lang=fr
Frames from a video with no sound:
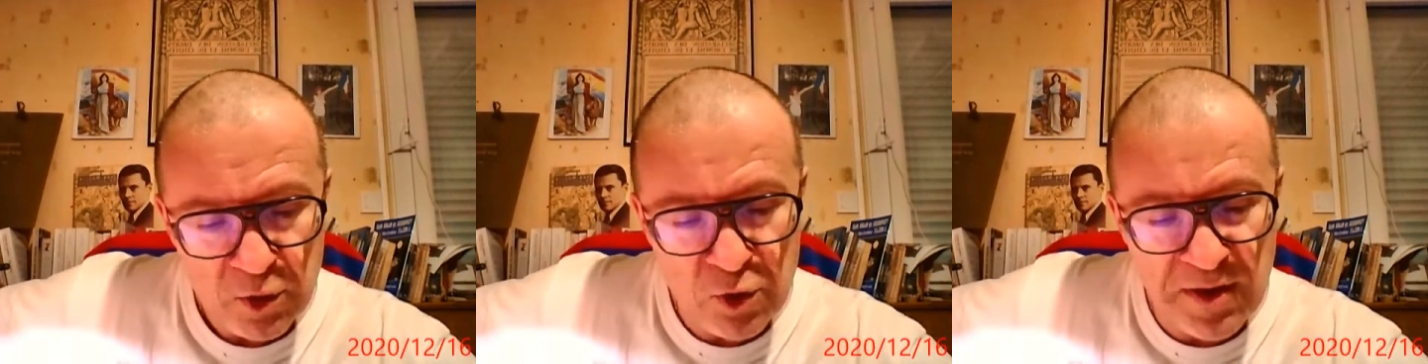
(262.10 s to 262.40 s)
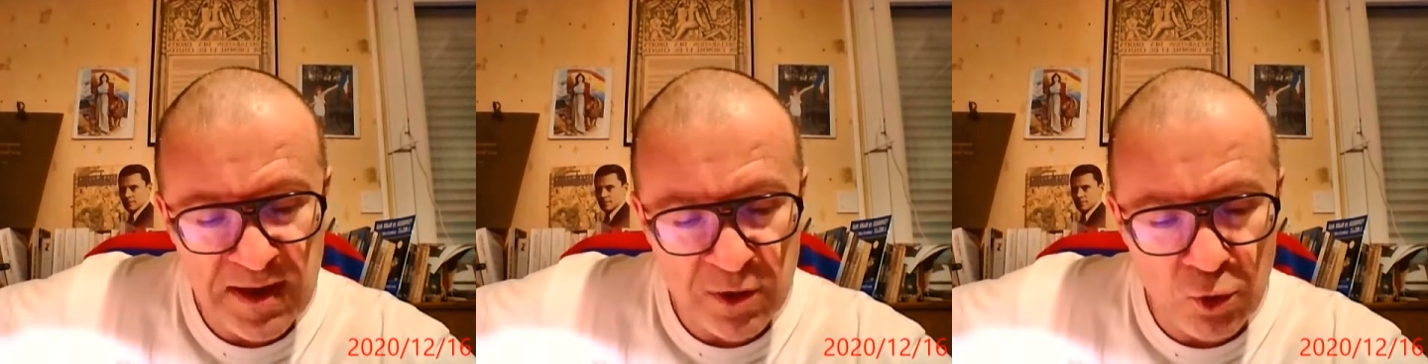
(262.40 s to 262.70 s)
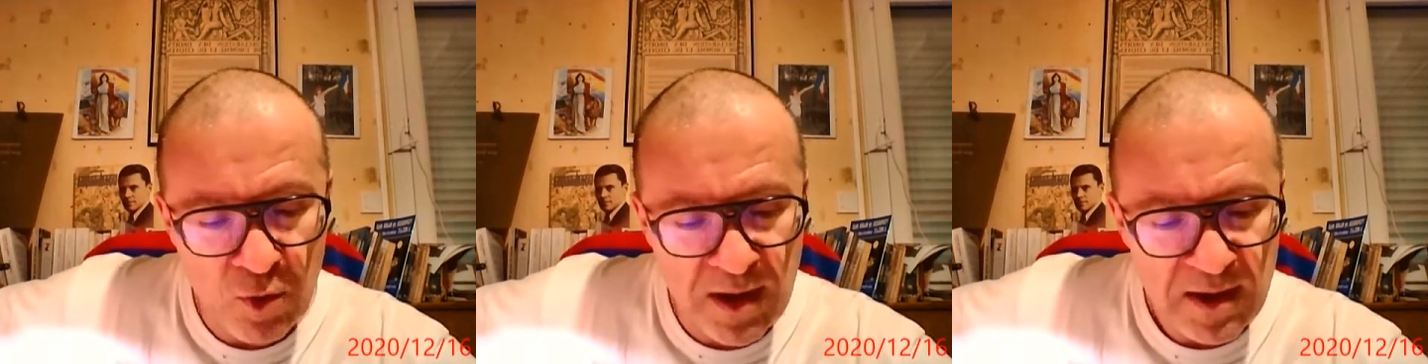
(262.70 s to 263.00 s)
Julien de
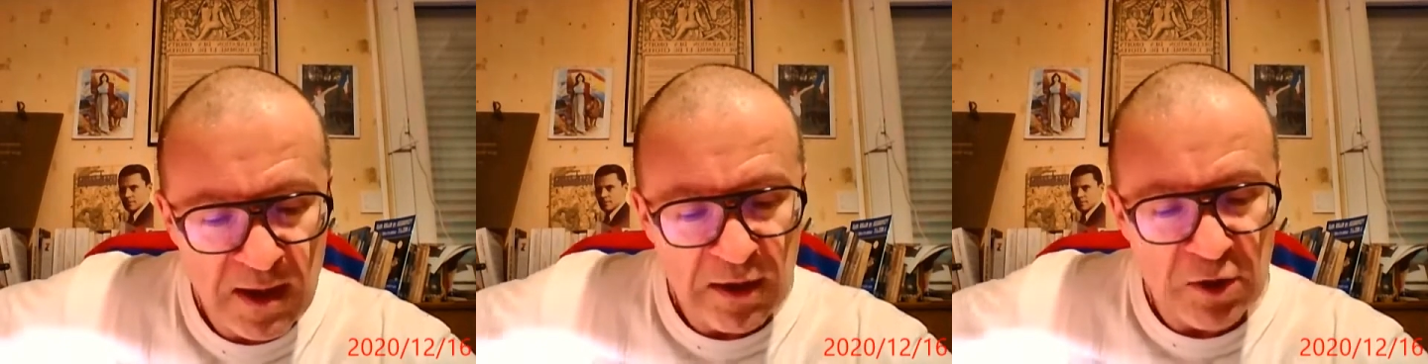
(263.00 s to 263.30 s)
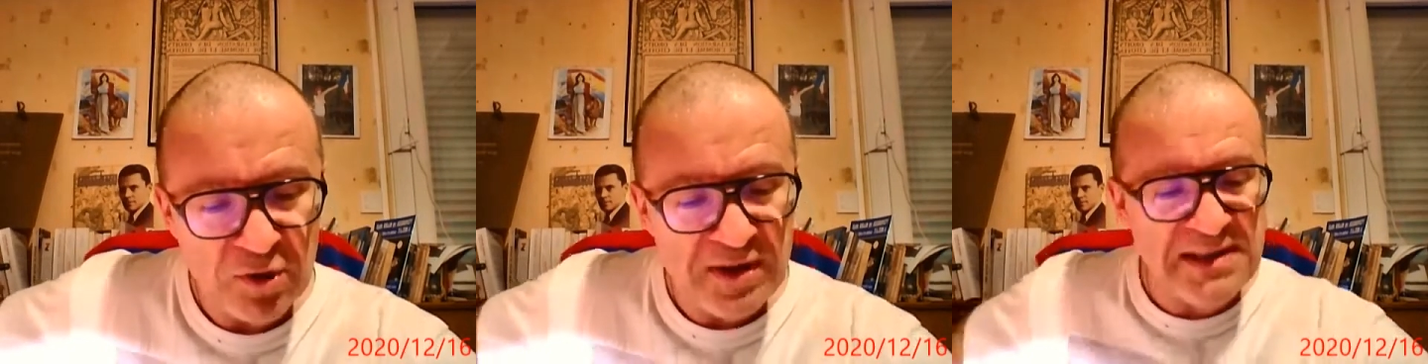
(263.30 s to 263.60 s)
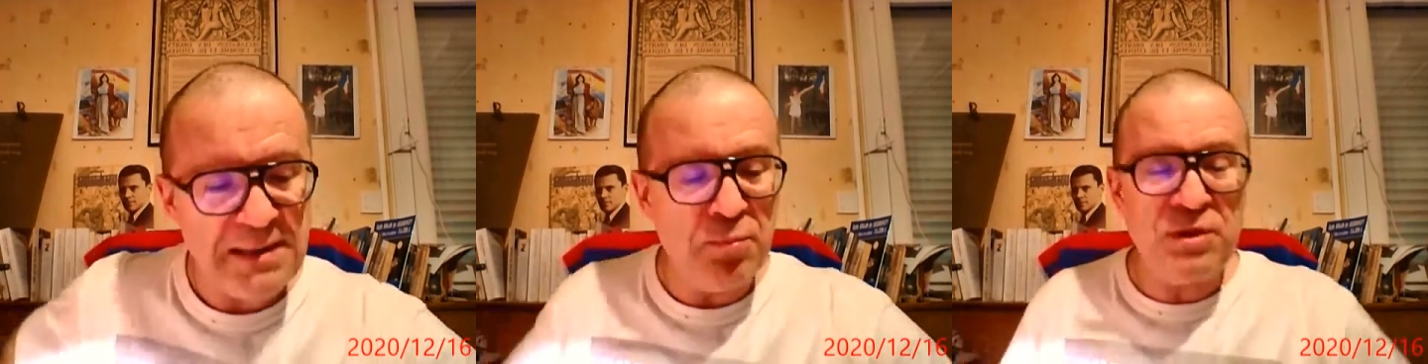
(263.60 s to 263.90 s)
loin tendait
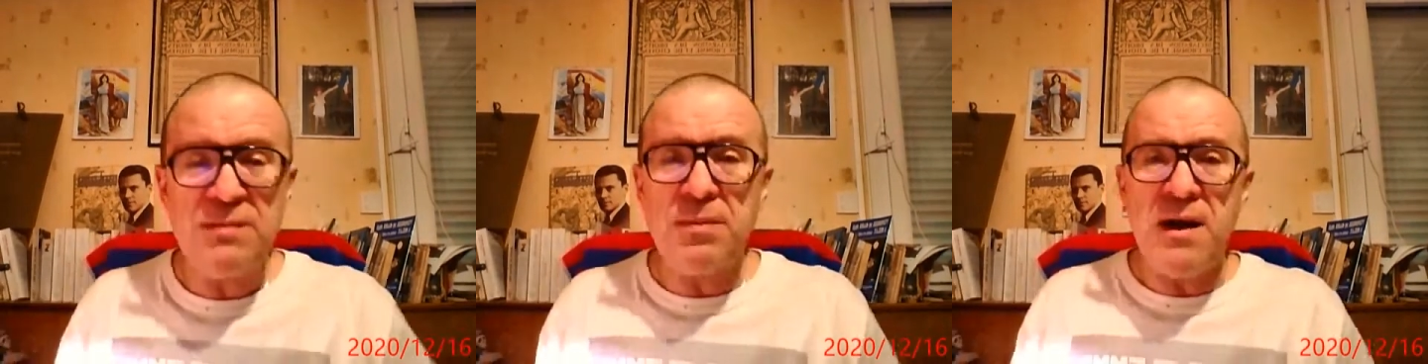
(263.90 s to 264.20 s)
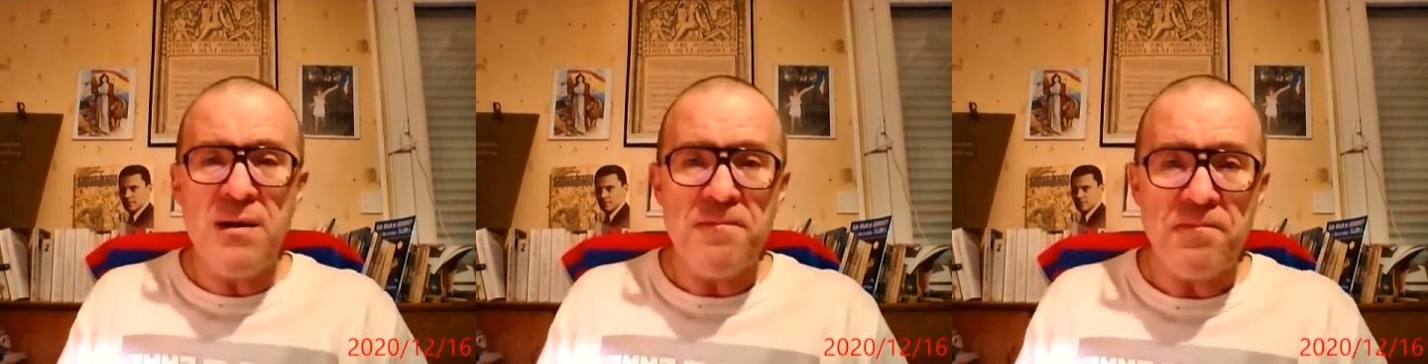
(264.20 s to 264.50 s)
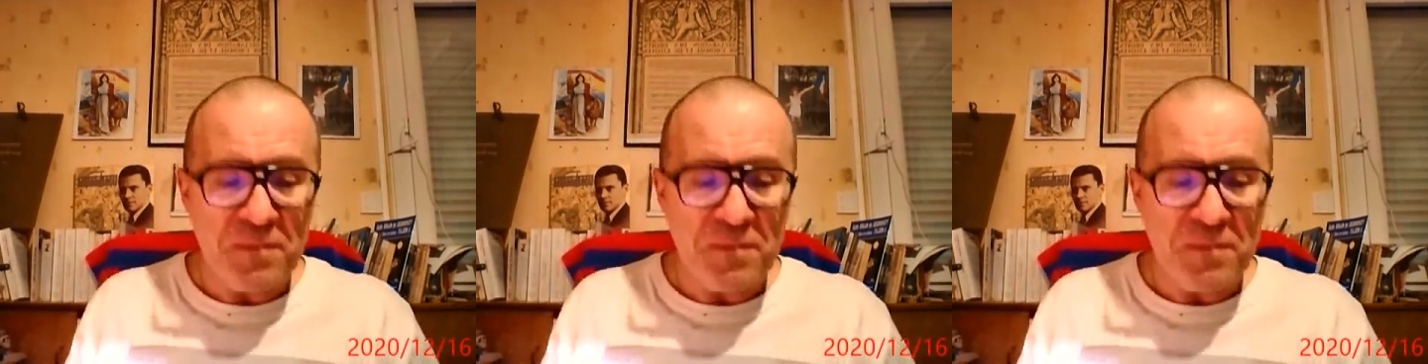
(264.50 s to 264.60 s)
ses petits bras,